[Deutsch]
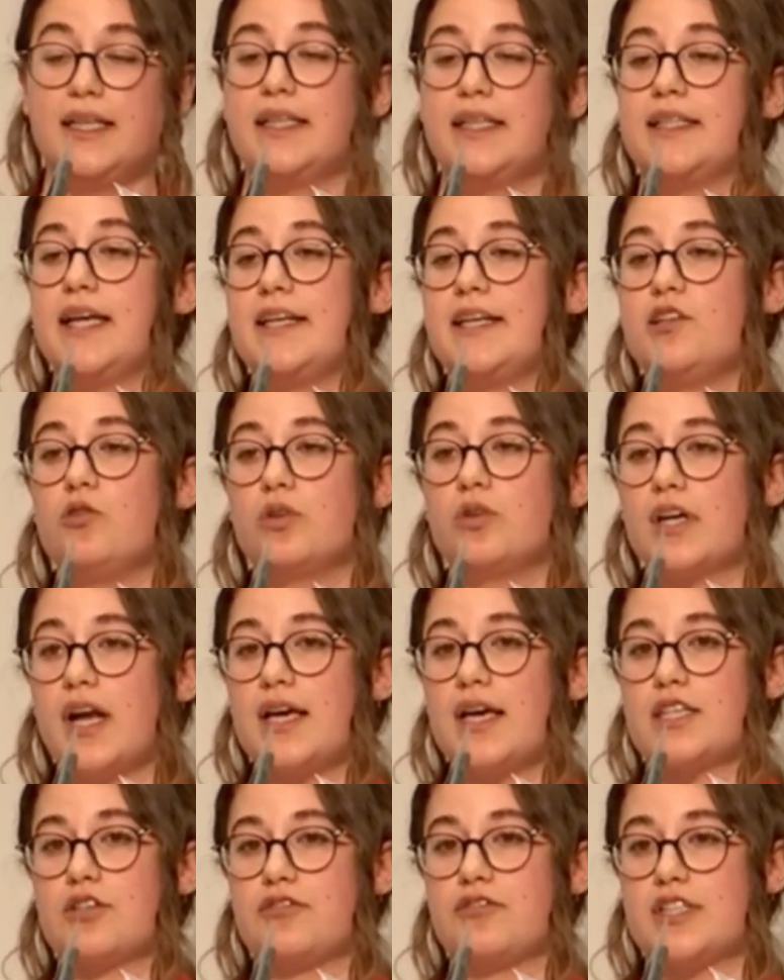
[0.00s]
der die
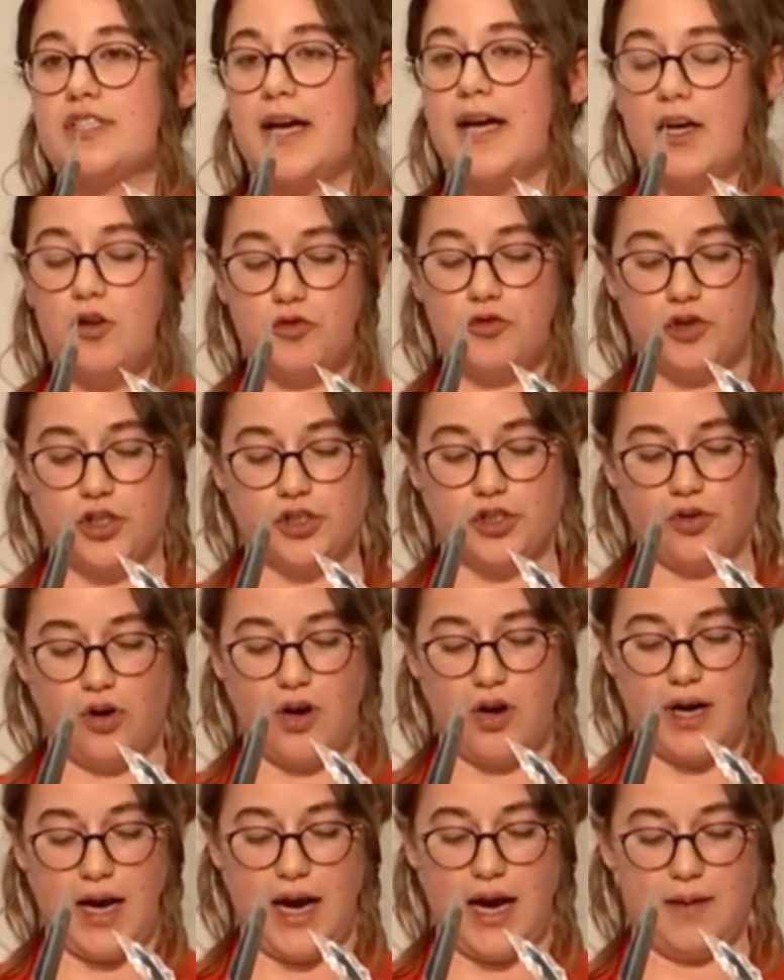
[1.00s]
ungleiche Verteilung von
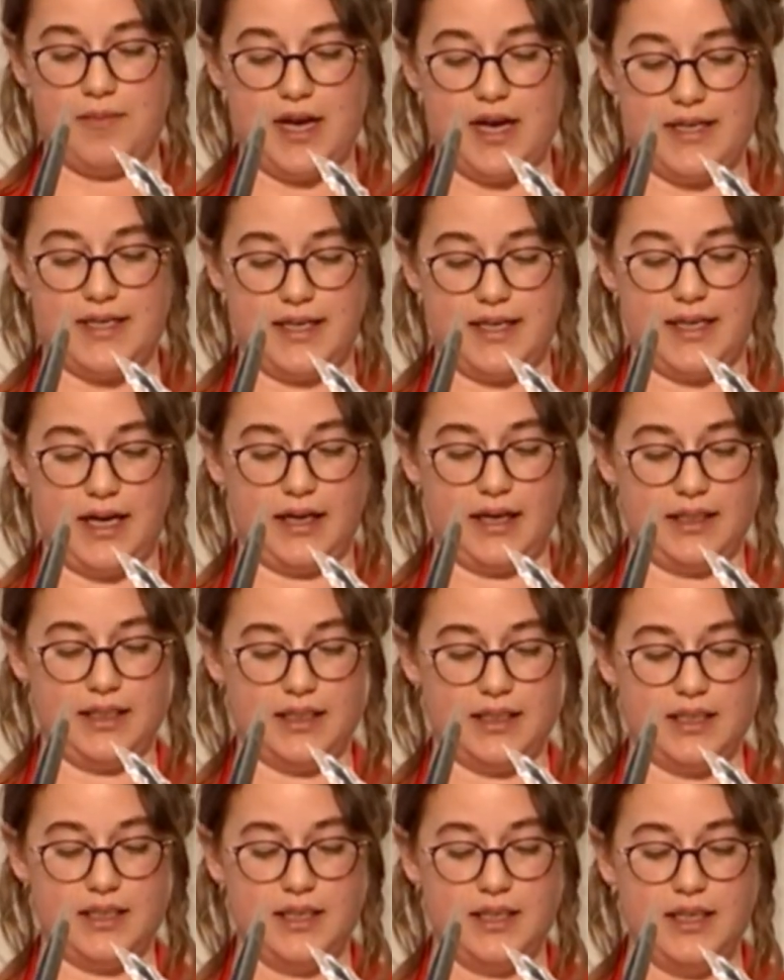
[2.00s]
Sorgearbeit
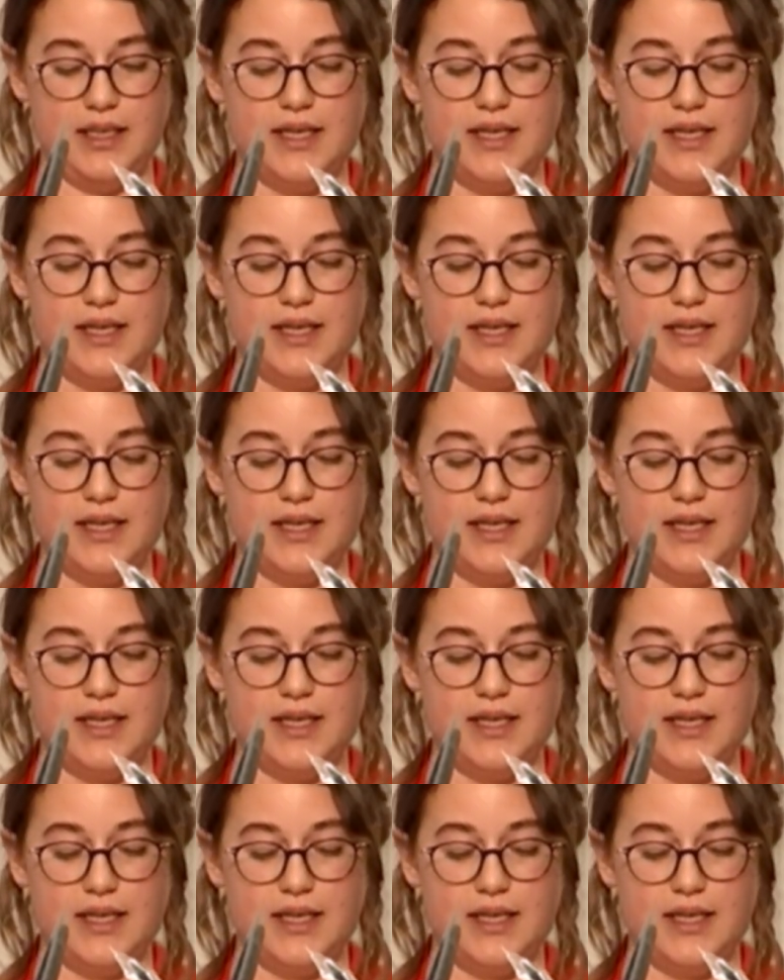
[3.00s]
deklariert.